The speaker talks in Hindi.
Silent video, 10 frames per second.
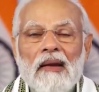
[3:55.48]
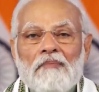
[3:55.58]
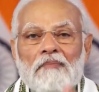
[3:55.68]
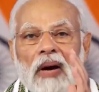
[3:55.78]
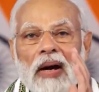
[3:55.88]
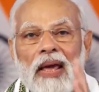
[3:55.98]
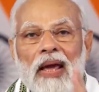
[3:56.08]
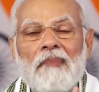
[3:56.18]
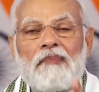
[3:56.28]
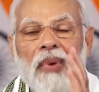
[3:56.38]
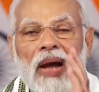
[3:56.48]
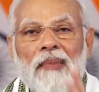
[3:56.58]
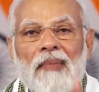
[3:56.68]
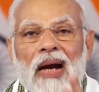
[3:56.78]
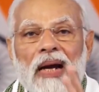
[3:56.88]
रेलवे का जिक्र
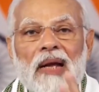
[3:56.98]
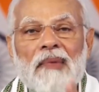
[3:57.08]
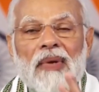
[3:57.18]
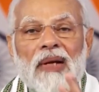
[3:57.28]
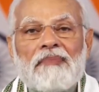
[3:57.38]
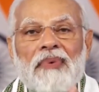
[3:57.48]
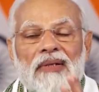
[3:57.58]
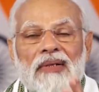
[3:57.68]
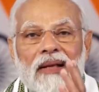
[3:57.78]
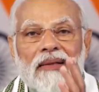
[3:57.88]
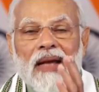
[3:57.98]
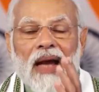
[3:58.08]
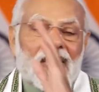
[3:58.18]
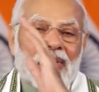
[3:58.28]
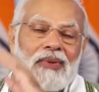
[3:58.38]
जरूर किया है रेलवे का जिक्र
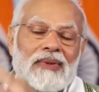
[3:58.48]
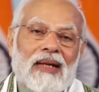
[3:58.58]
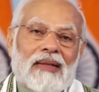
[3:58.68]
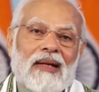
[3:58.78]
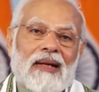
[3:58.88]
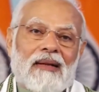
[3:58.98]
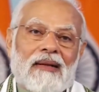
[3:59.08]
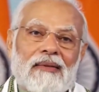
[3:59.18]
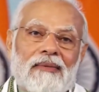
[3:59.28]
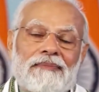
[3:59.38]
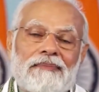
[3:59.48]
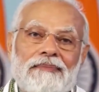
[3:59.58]
करते हुए उन्होंने